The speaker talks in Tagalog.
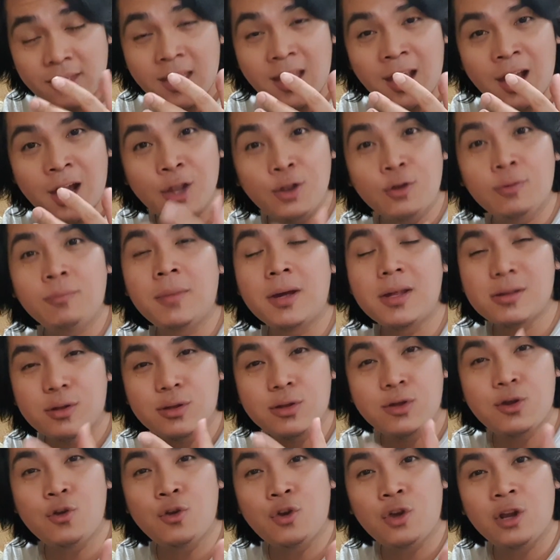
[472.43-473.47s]
Anong mas
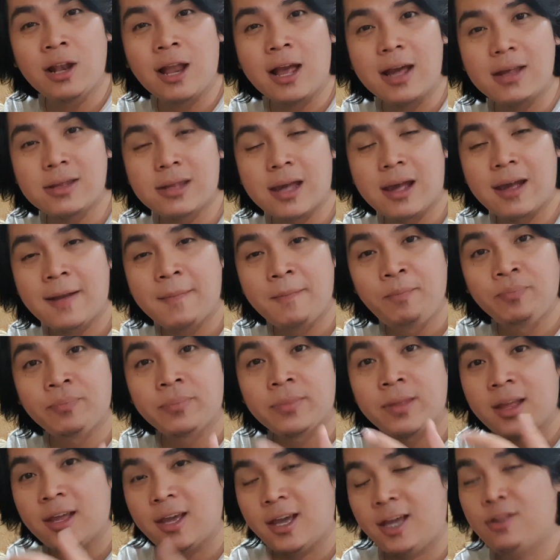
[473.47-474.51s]
gusto nyo yung lasa?
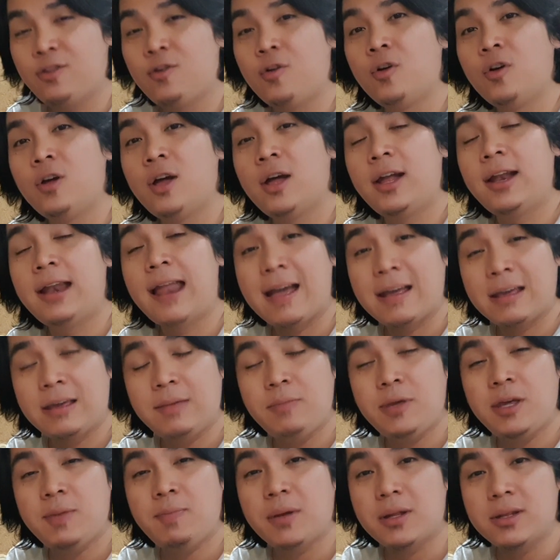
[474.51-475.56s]
Etong uh, Lucky
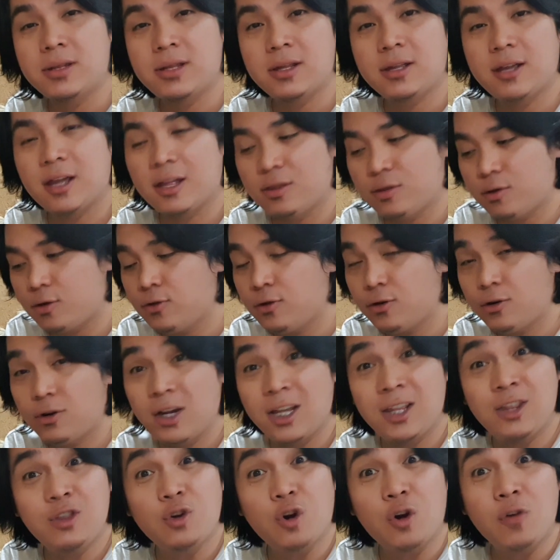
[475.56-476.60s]
Mi Pancit Canton or
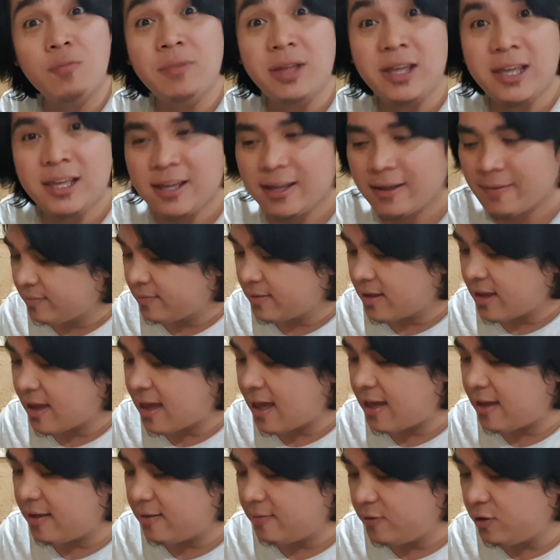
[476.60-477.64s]
Indomie?
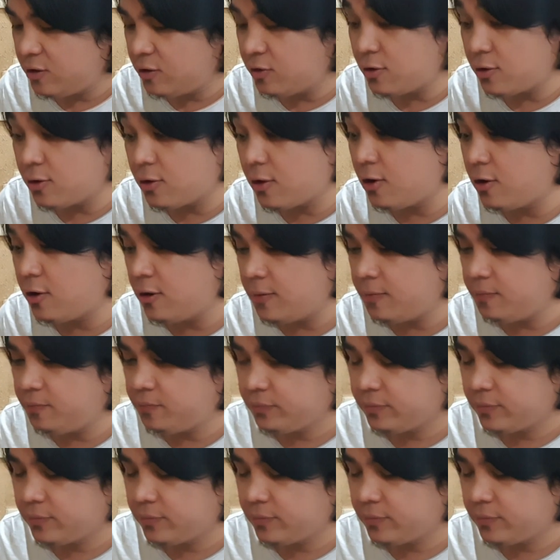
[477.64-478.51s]
Ha, yung totoo,